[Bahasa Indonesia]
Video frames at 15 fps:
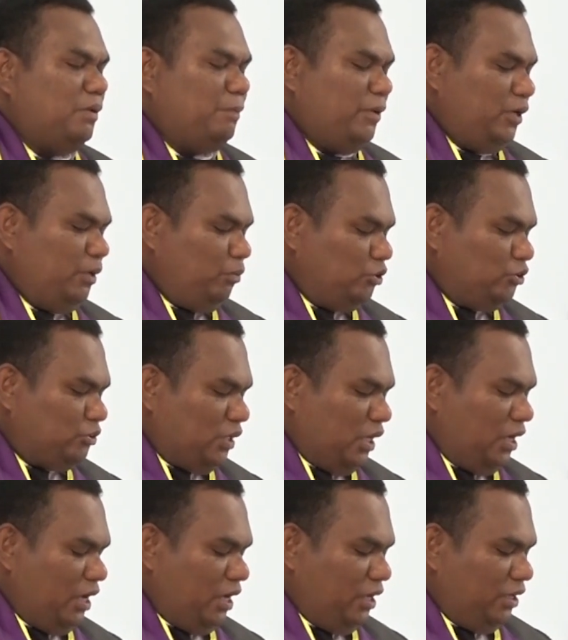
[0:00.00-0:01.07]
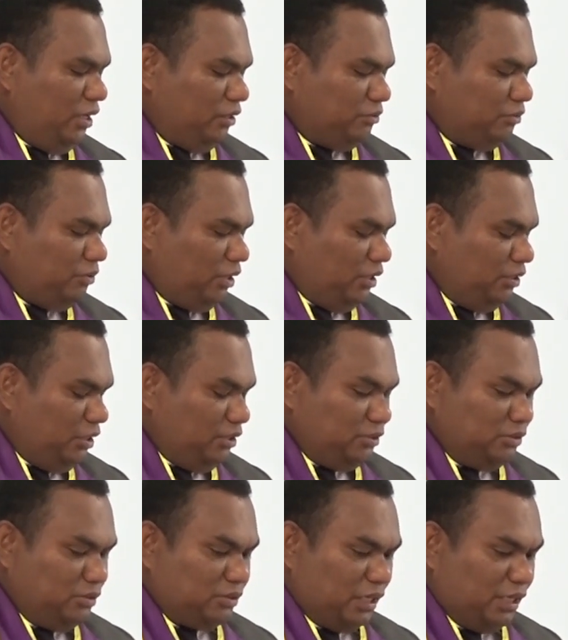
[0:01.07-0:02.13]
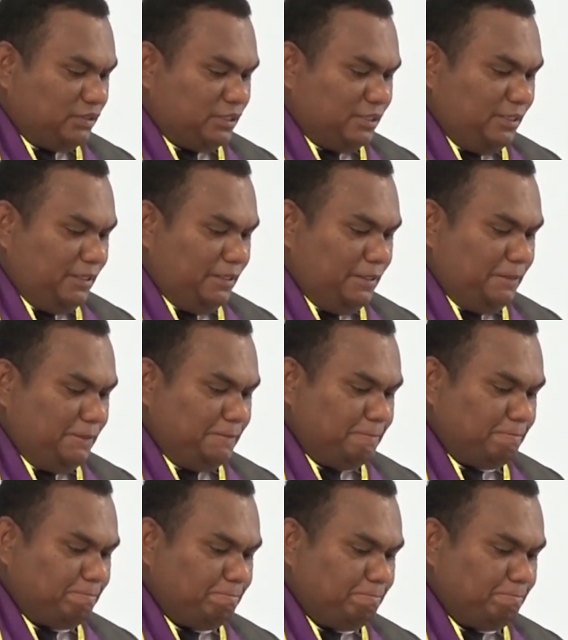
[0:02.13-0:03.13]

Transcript: Bapak Ibu Saudara yang Tuhan Yesus kasihi,